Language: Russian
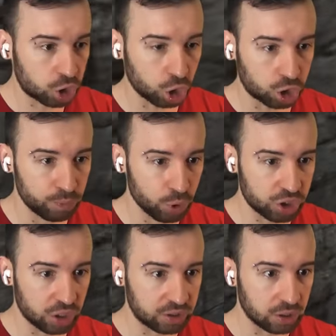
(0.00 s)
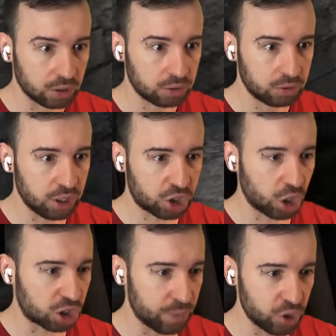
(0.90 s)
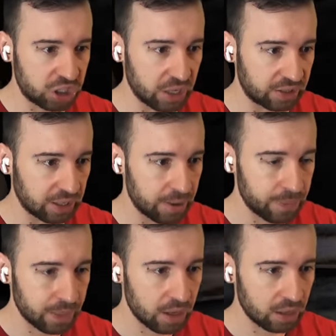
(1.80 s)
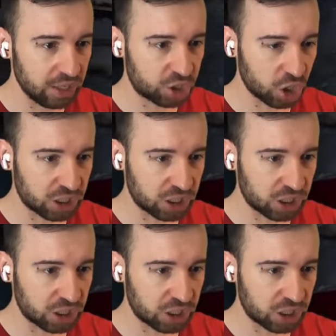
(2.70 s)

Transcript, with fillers: что ж ты будешь делать-то? Да что ж ты будешь делать-то? Да что ж